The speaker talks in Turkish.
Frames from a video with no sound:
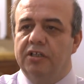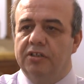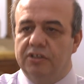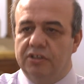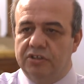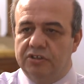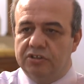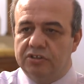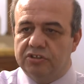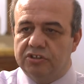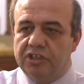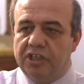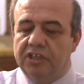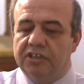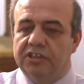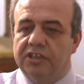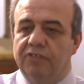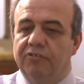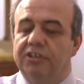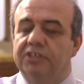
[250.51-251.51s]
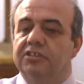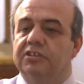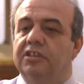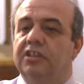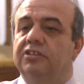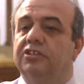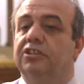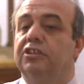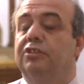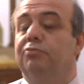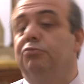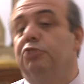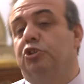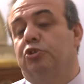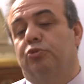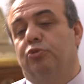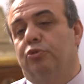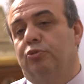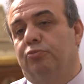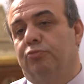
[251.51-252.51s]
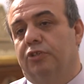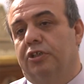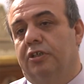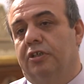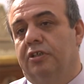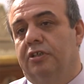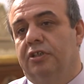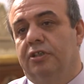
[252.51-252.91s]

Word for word: e, çerçevesine sinmiş durumda.